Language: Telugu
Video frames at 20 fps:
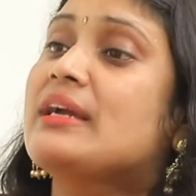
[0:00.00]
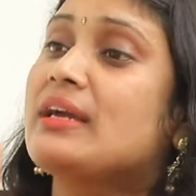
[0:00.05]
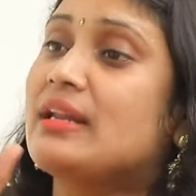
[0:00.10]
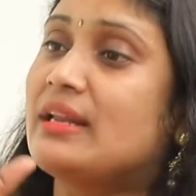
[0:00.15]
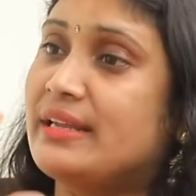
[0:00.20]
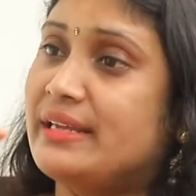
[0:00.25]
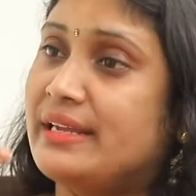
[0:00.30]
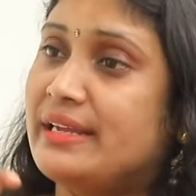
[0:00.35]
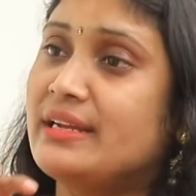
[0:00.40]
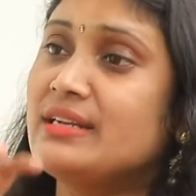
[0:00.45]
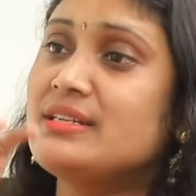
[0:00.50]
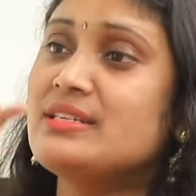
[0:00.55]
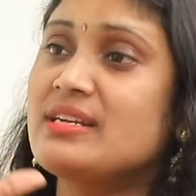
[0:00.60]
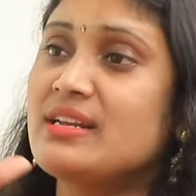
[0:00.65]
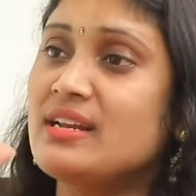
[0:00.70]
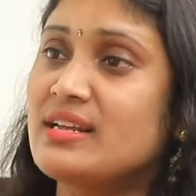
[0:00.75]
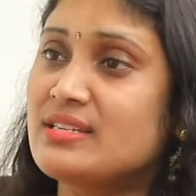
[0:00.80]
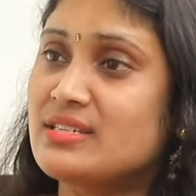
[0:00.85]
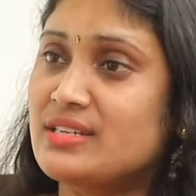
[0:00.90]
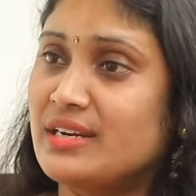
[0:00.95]
ఇలా ఏడ్చి
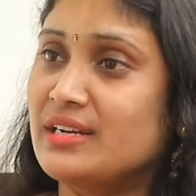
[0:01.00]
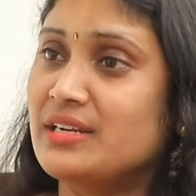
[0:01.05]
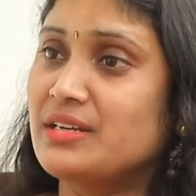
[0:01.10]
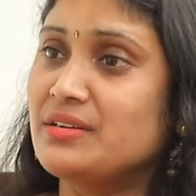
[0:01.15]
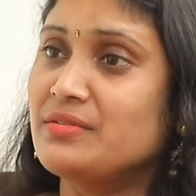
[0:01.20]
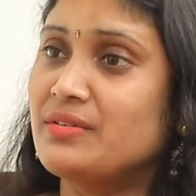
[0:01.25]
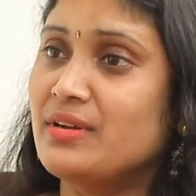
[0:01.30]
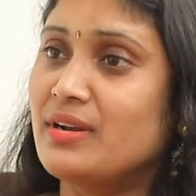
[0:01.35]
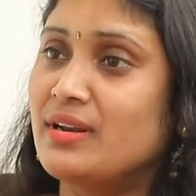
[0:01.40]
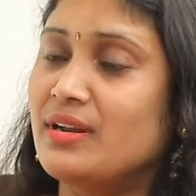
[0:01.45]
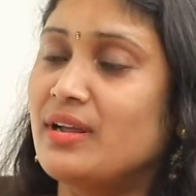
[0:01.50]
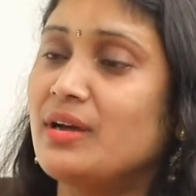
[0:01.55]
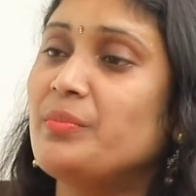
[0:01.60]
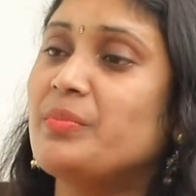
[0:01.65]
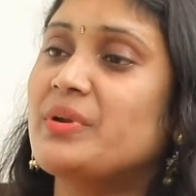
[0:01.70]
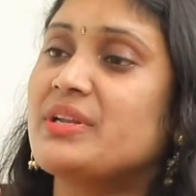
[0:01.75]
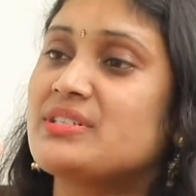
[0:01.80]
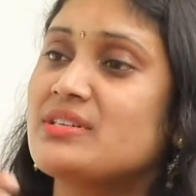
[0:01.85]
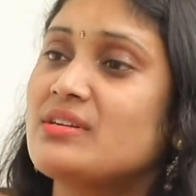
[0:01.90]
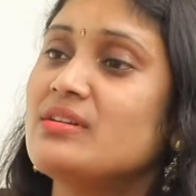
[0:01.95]
ఇలా చేయటం వల్ల
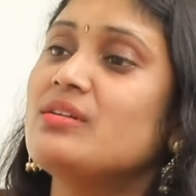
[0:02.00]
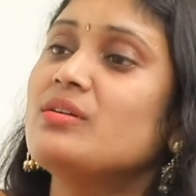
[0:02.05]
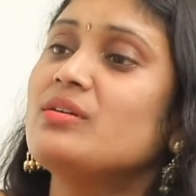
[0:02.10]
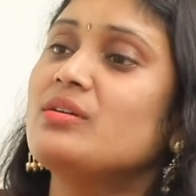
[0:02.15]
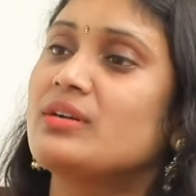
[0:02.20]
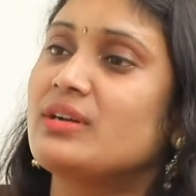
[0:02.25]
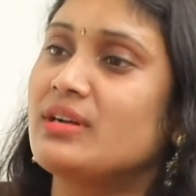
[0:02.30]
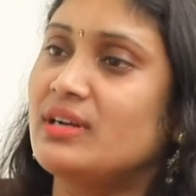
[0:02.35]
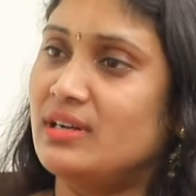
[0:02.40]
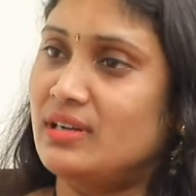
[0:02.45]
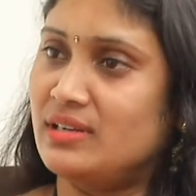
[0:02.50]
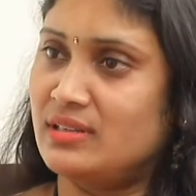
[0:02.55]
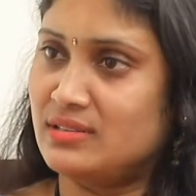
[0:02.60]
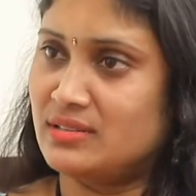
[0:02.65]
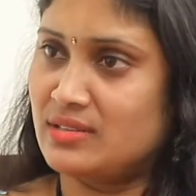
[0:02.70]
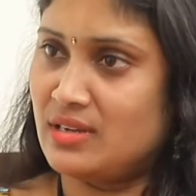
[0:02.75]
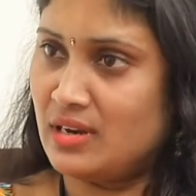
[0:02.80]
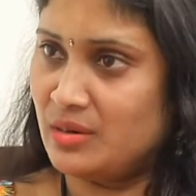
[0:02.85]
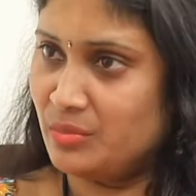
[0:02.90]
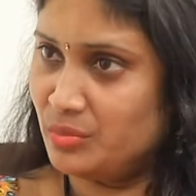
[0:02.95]
ప్రజల్లో ఒక
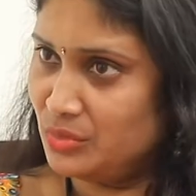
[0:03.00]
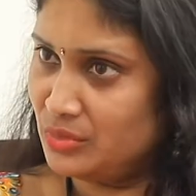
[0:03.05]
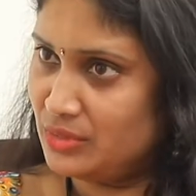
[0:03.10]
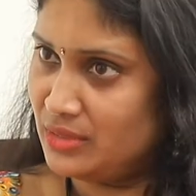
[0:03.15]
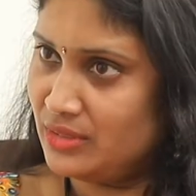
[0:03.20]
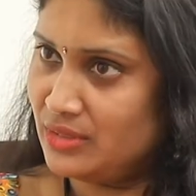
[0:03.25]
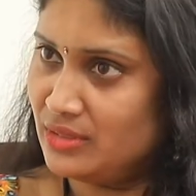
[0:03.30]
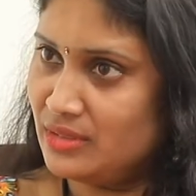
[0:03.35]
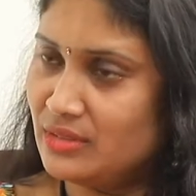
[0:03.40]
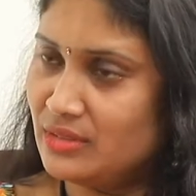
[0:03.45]
సానుభూతి